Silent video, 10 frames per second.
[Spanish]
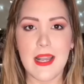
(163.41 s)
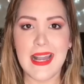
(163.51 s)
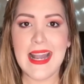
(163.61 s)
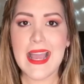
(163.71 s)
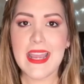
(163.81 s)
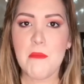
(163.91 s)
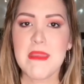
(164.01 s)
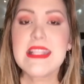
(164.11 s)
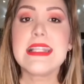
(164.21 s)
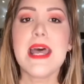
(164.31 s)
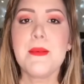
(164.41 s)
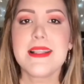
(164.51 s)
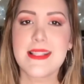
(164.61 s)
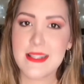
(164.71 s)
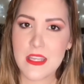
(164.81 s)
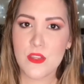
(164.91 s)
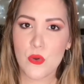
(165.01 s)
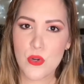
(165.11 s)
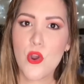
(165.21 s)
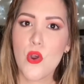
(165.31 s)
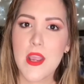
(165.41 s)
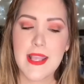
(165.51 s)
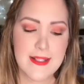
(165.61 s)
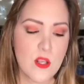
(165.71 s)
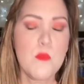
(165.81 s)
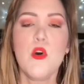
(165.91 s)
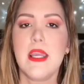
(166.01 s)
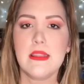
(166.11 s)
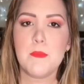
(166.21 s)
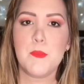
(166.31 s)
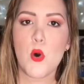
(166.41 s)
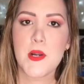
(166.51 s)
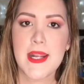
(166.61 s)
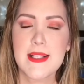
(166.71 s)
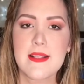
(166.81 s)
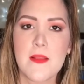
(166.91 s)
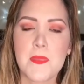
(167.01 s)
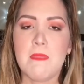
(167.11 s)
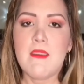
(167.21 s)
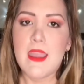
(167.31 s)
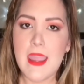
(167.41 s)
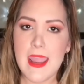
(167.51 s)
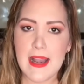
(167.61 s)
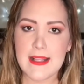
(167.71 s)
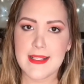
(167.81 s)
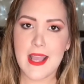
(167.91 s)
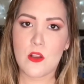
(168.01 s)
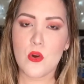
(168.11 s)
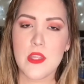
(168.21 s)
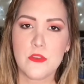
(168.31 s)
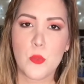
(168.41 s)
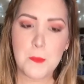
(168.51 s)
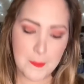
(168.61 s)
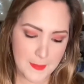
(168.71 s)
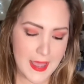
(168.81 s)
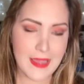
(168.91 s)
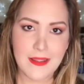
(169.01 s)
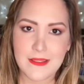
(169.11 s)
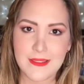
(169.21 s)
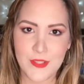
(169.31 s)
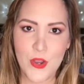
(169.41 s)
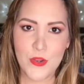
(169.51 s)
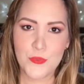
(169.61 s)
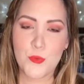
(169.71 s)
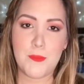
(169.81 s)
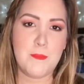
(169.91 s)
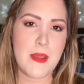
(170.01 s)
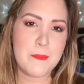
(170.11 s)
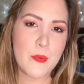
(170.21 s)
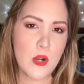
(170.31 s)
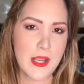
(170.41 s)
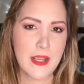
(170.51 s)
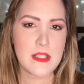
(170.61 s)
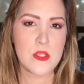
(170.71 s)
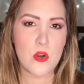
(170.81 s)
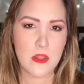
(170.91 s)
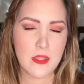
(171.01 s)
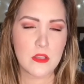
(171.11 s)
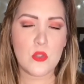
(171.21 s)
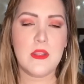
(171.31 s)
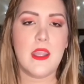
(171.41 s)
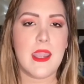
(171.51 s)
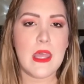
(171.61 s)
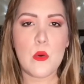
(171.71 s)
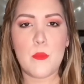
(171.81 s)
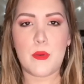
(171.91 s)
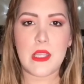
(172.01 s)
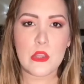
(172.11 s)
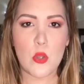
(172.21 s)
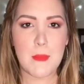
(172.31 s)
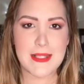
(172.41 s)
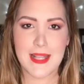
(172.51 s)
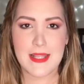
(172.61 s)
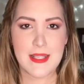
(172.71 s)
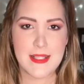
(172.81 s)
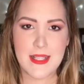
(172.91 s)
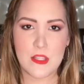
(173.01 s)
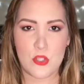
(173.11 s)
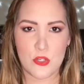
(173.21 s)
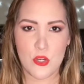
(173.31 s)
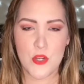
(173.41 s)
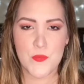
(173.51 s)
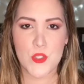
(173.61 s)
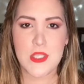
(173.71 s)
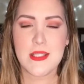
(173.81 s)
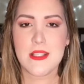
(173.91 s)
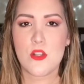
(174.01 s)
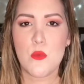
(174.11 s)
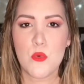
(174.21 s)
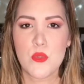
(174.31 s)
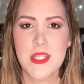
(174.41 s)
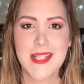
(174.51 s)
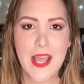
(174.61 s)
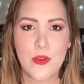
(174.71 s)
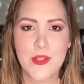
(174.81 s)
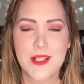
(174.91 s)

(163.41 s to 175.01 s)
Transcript: La camisa vestido, ¿no? Es como que te pones el saco de tu papá, ¿no? Tu papá ponle que es gordito y te queda un poquito más grandecito, ¿no? Entonces es como un saco.